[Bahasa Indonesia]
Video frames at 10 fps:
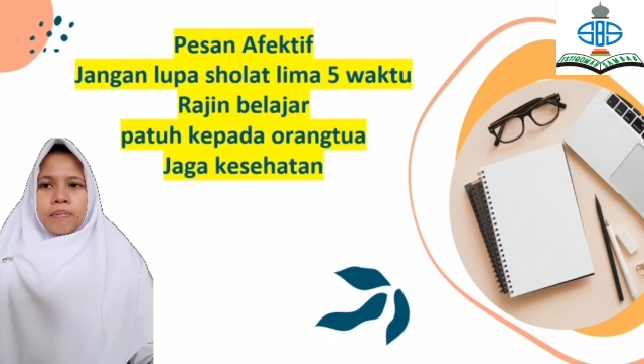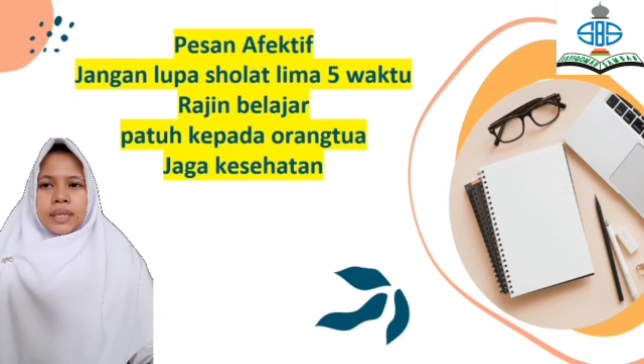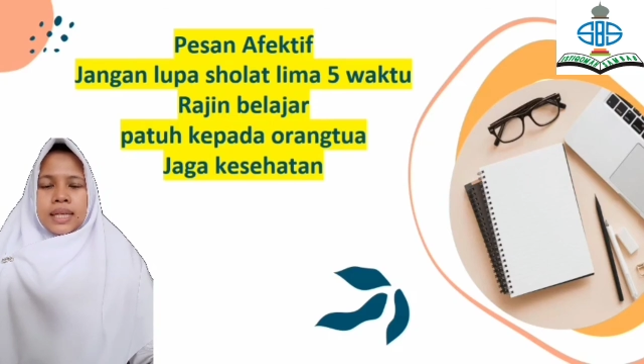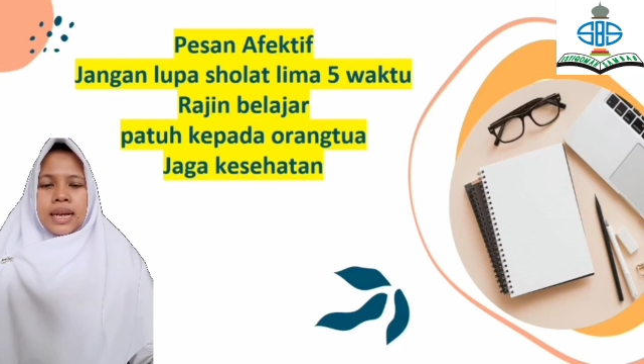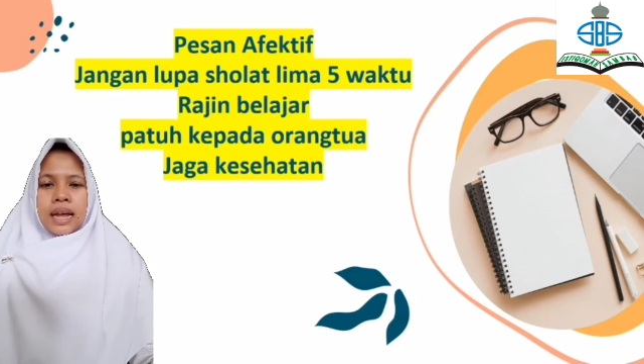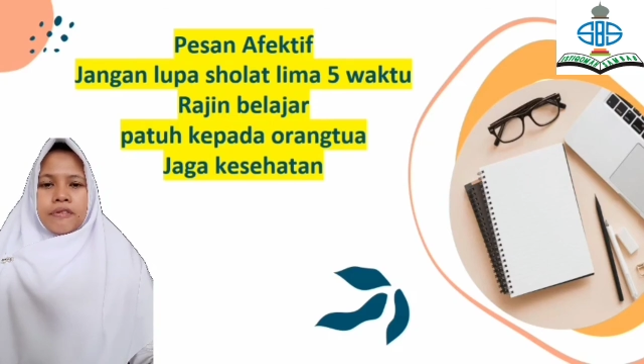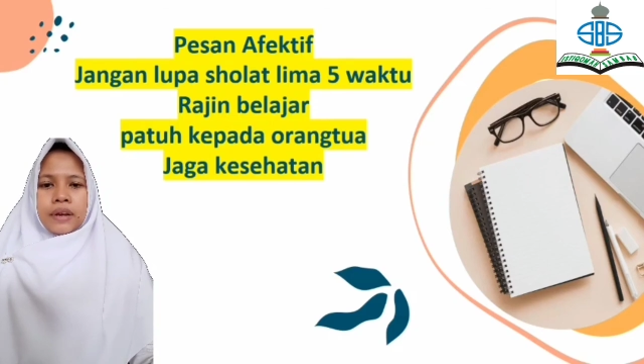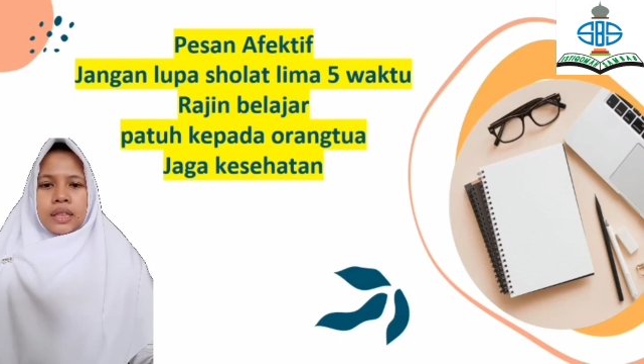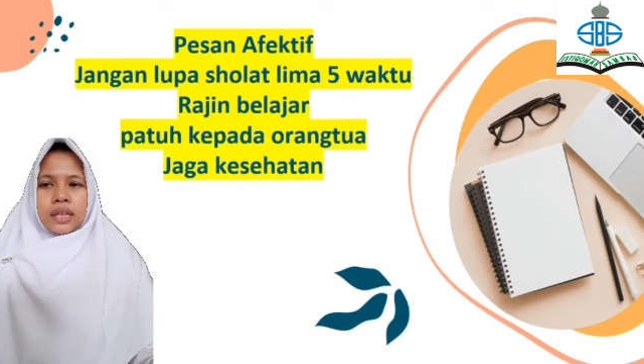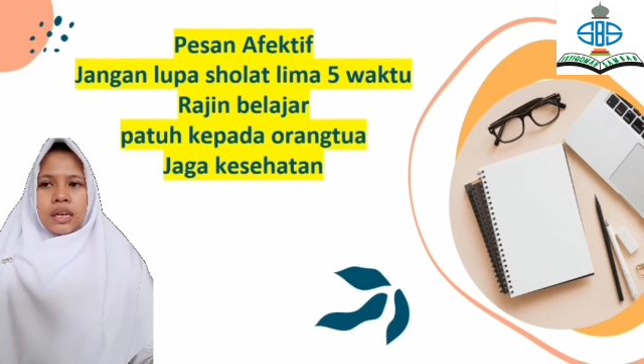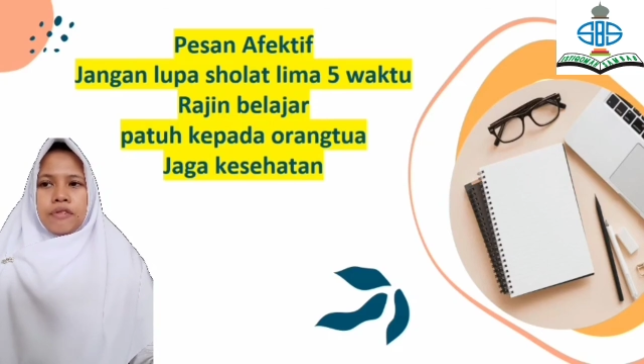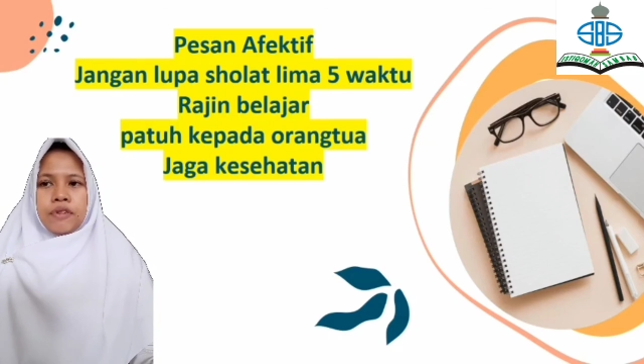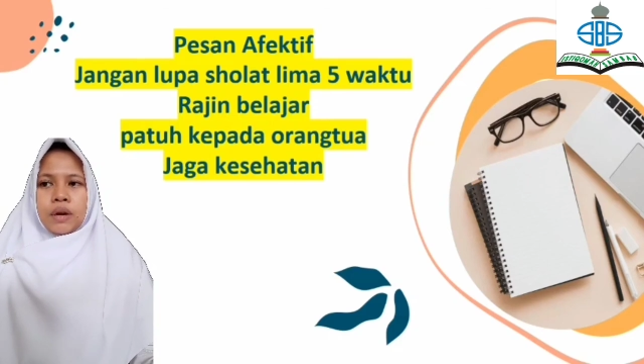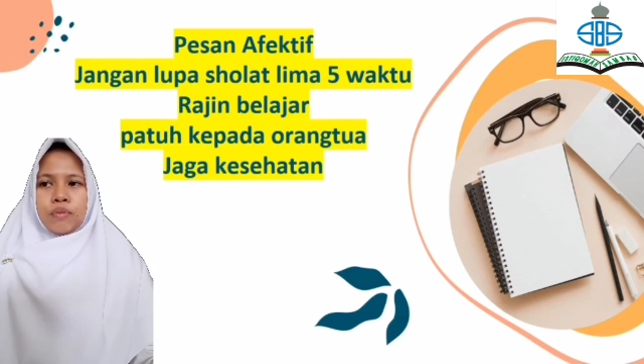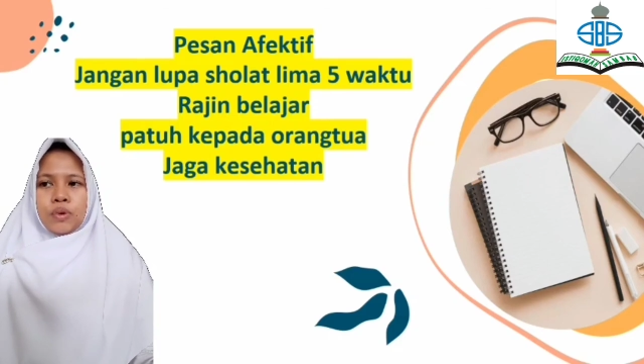Pesan
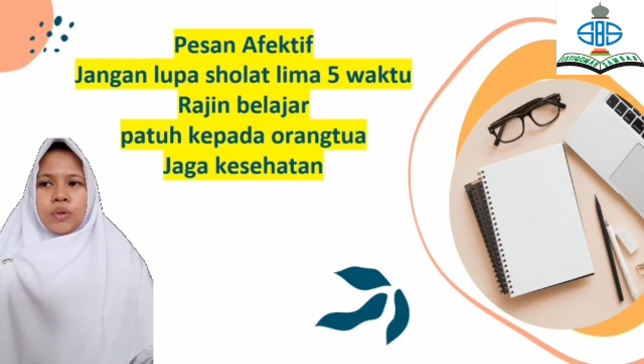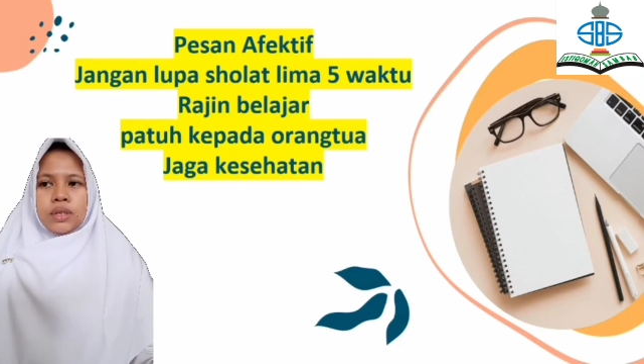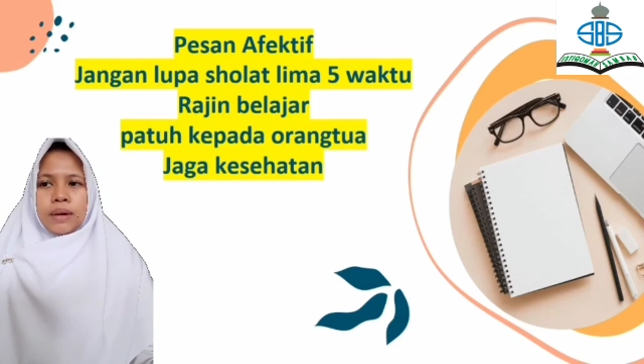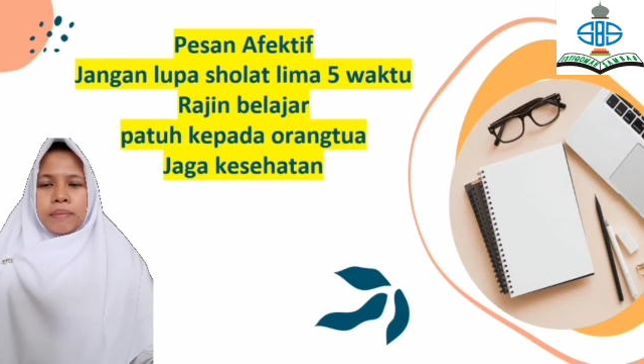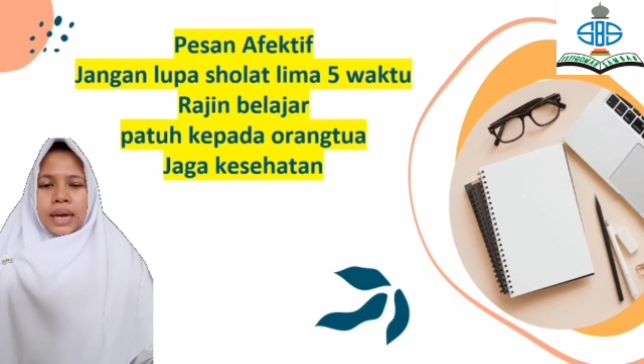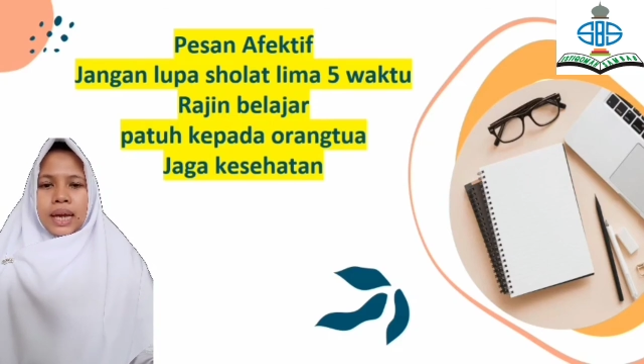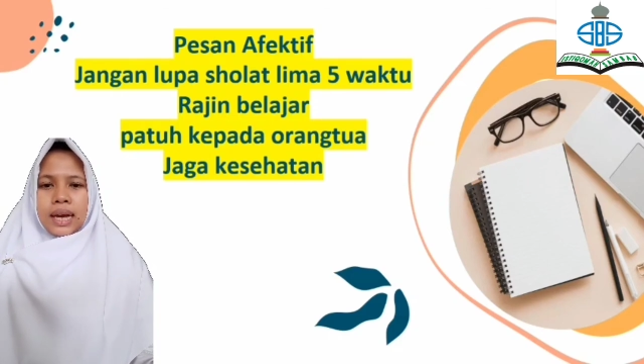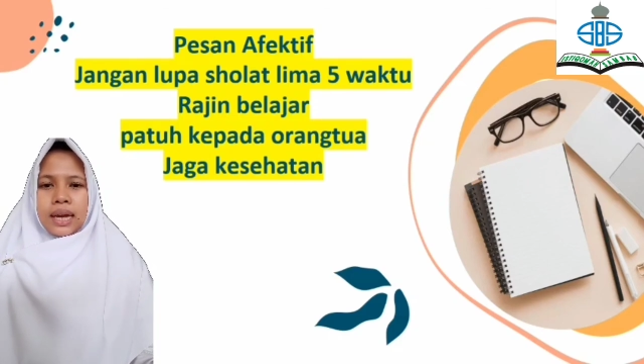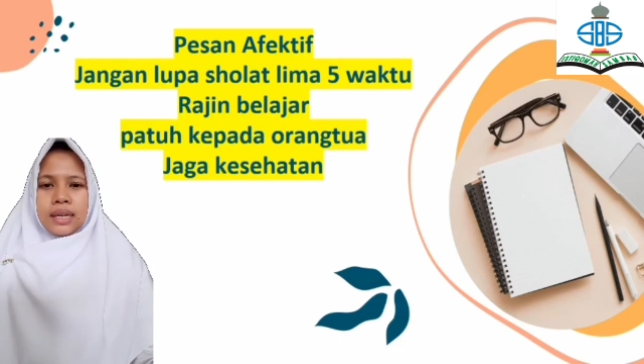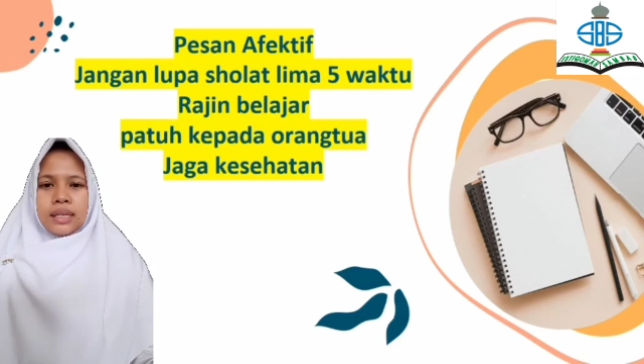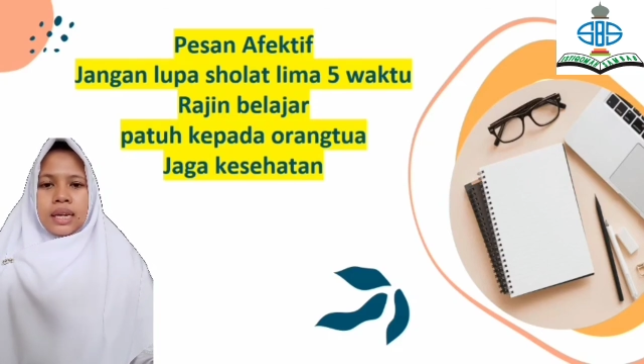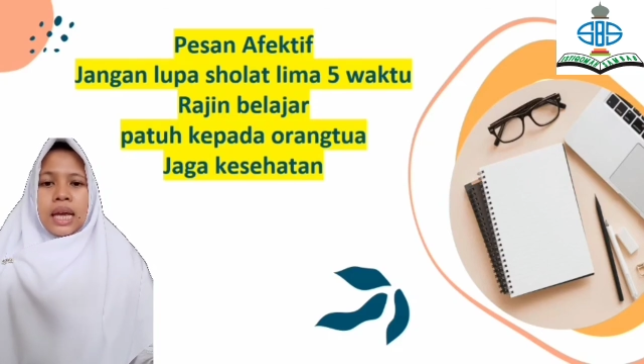afektif yang Bu Guru sampaikan,